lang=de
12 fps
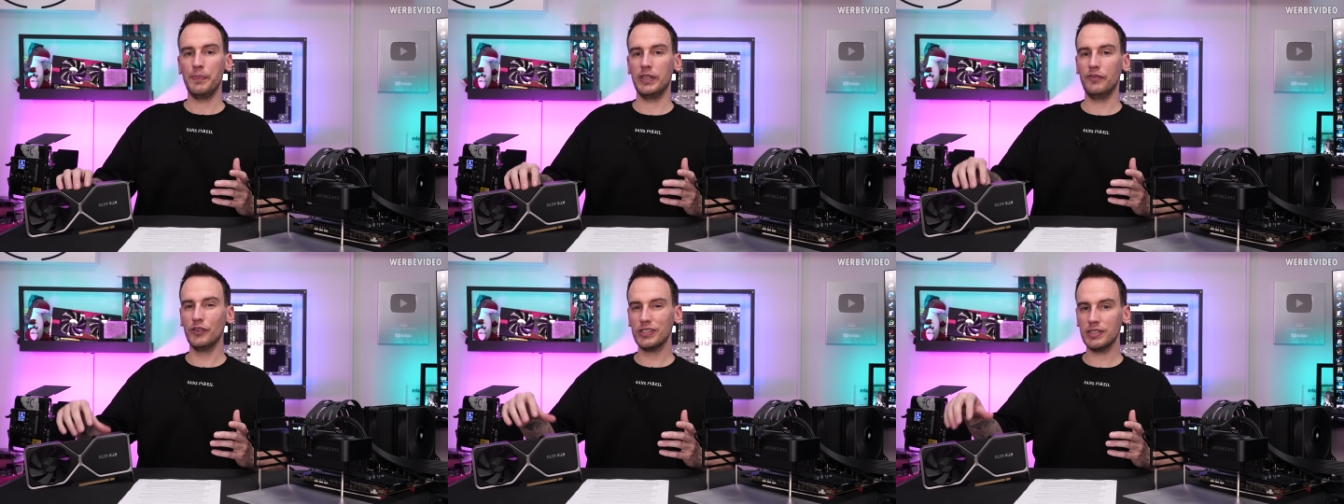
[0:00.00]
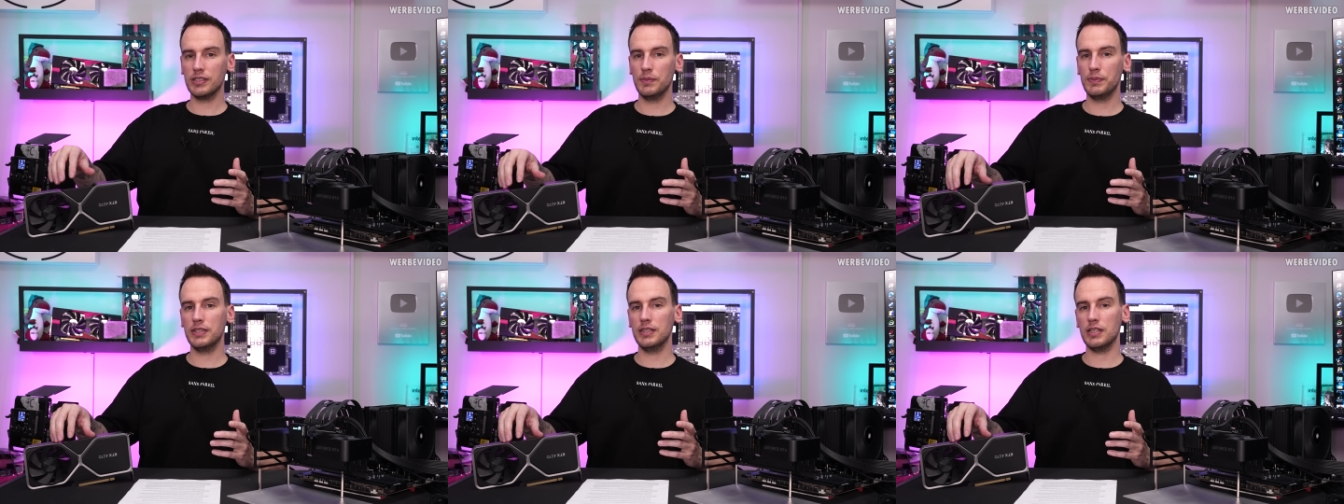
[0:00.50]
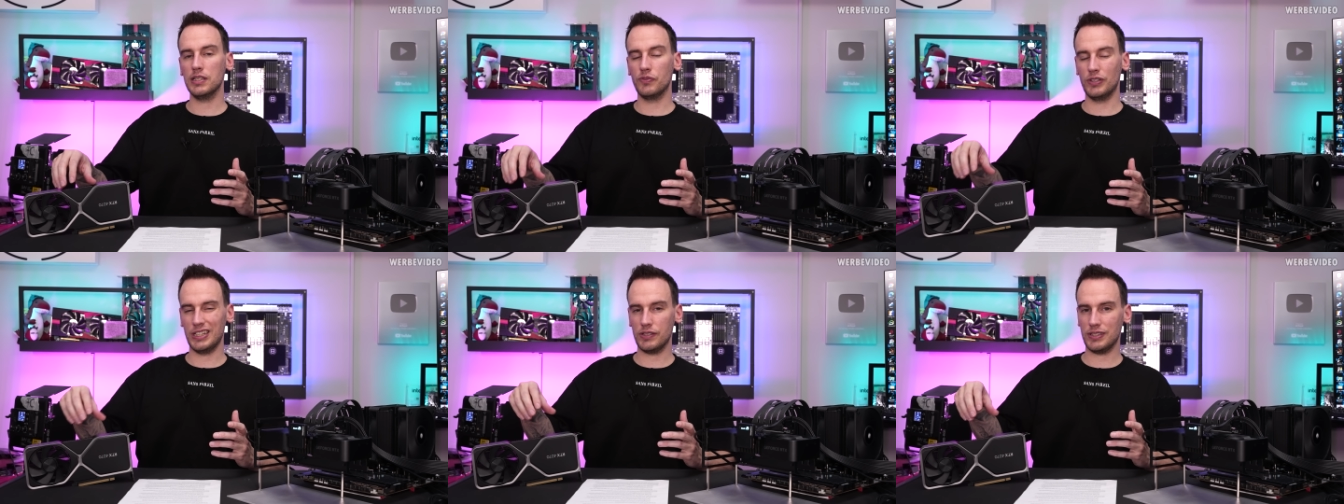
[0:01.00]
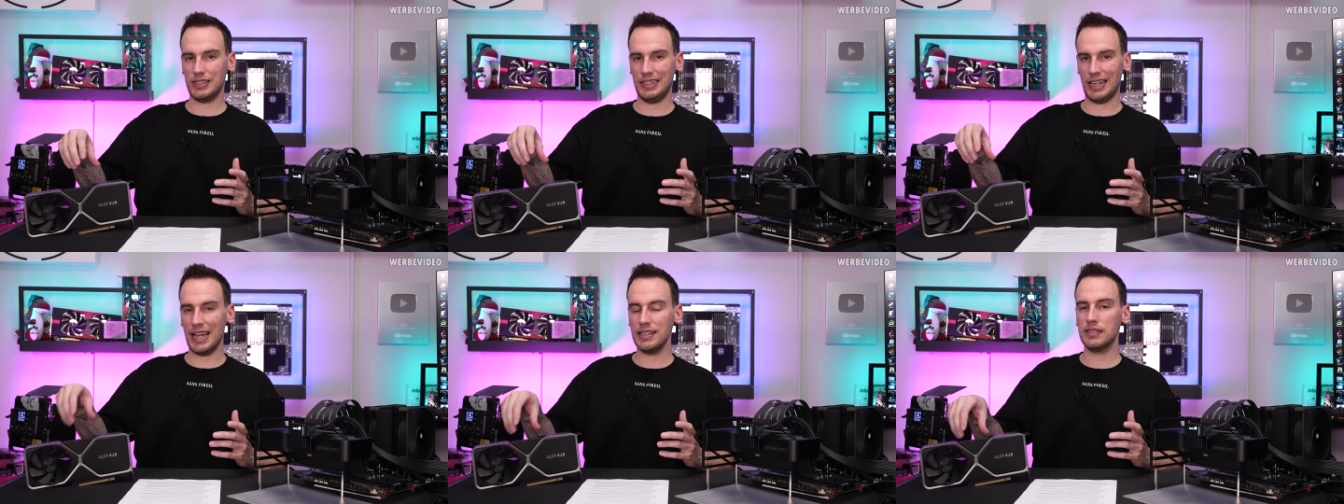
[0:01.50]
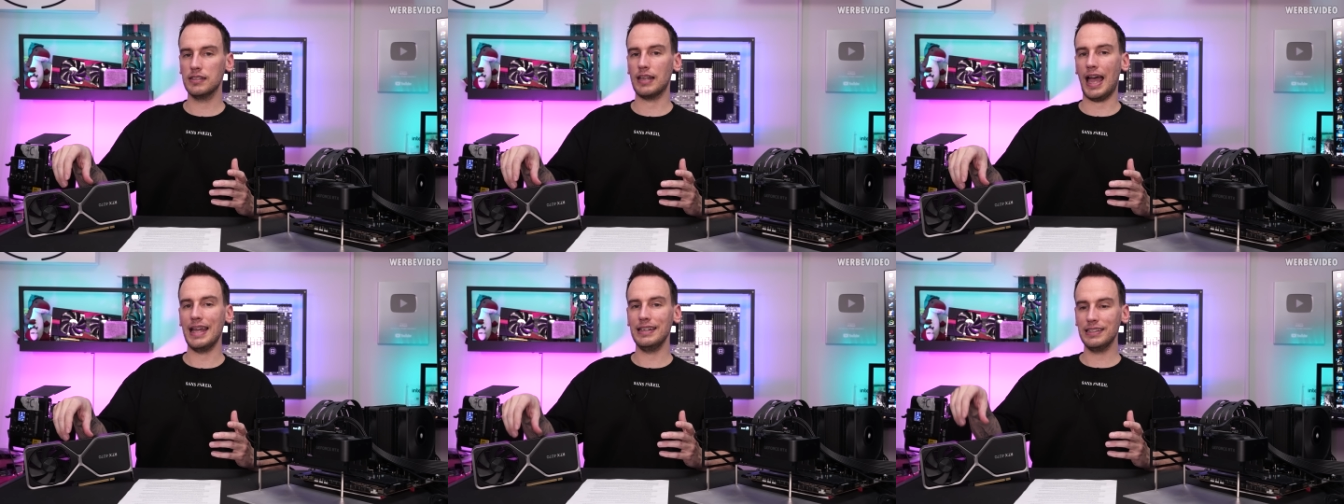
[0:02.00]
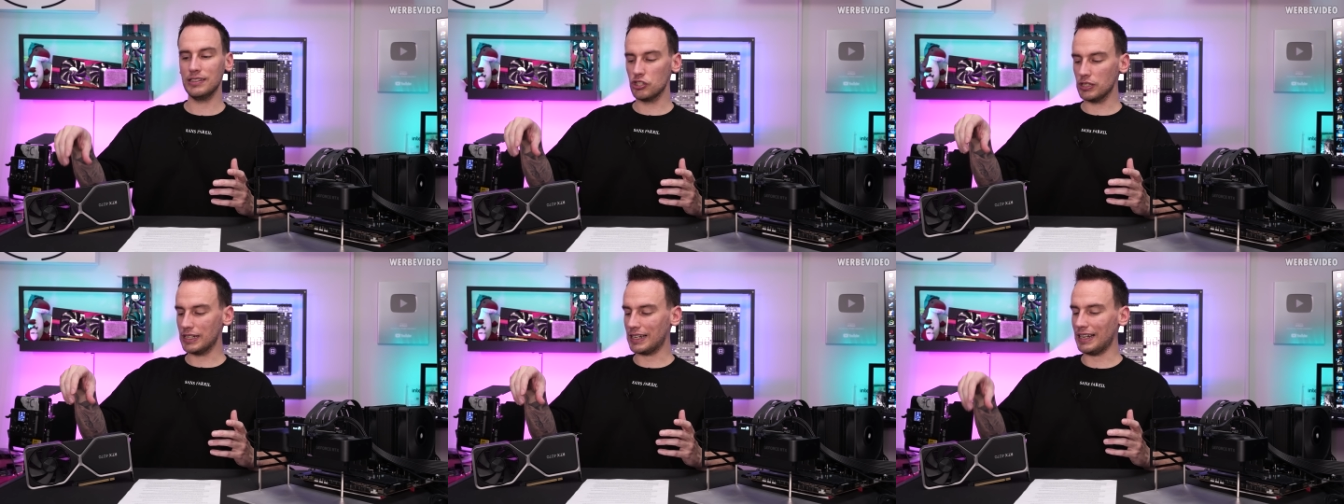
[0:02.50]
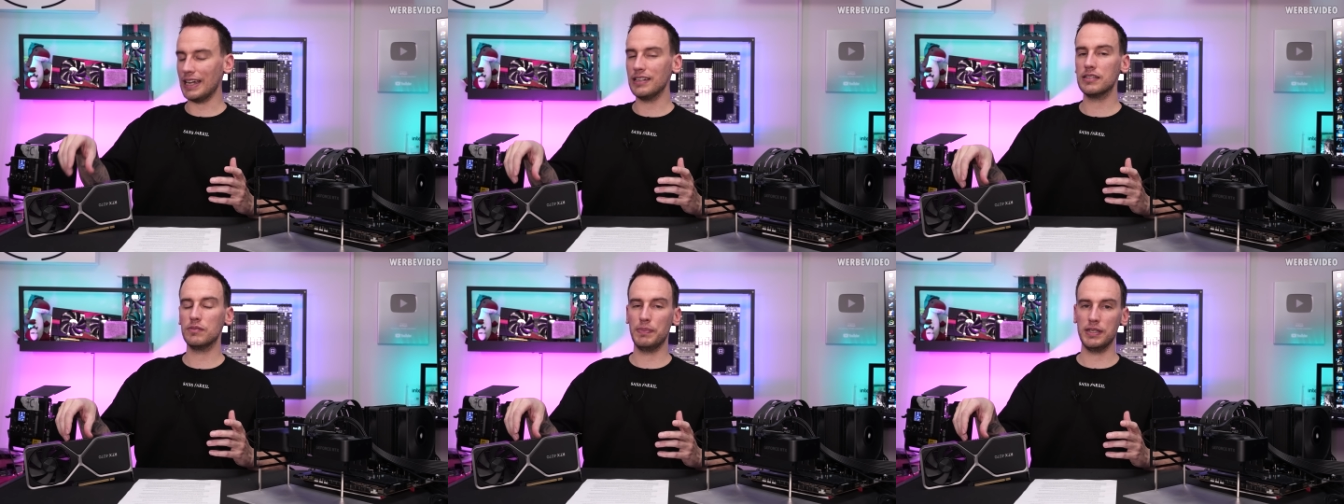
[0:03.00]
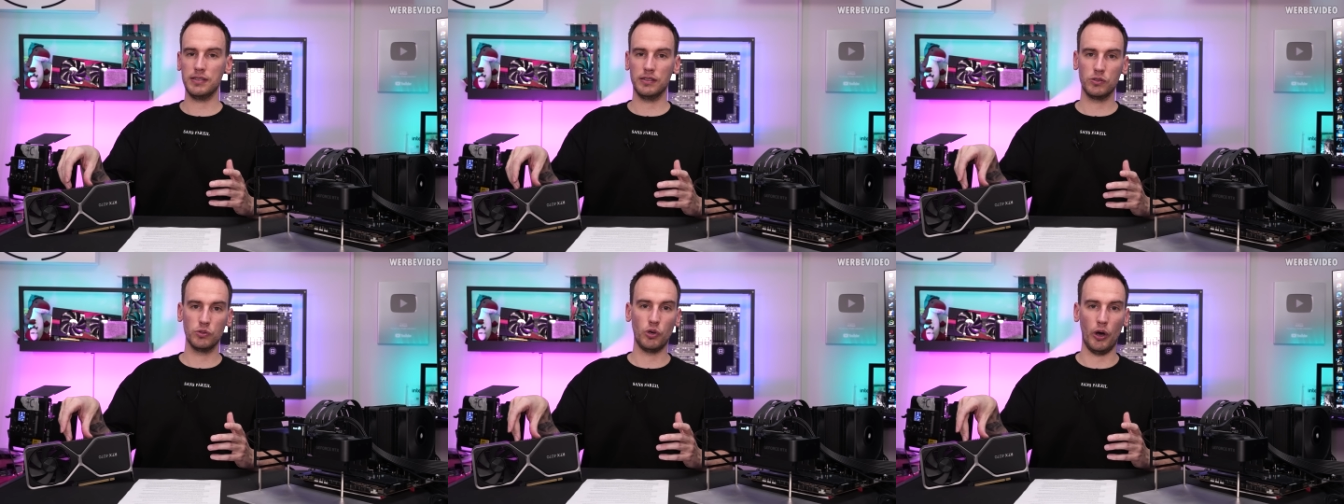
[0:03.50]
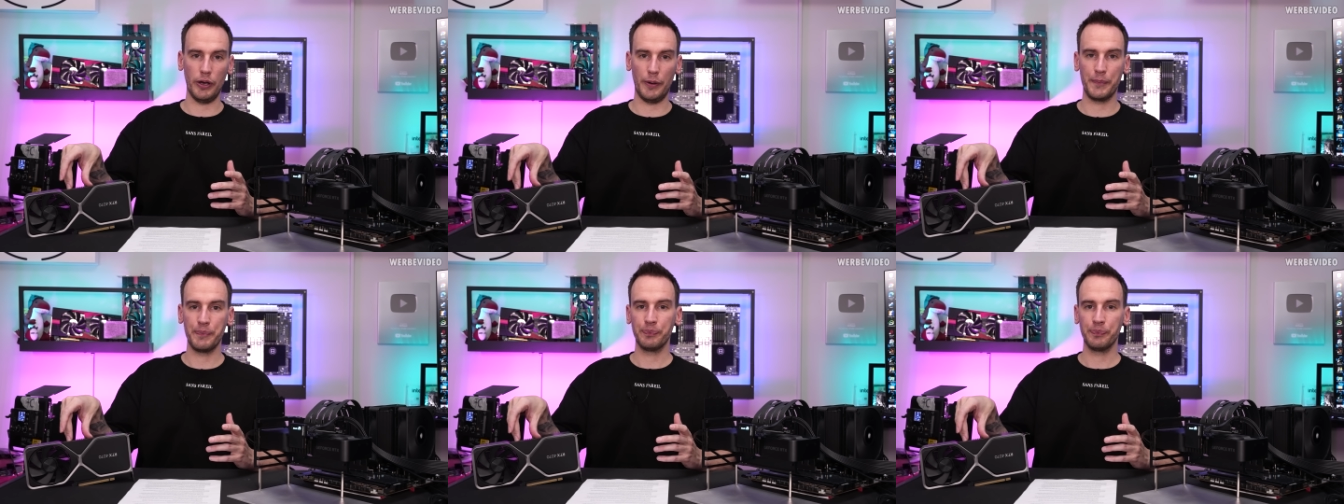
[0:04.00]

die 4070 ist für das, was sie leistet, eigentlich ein kleines bisschen zu teuer.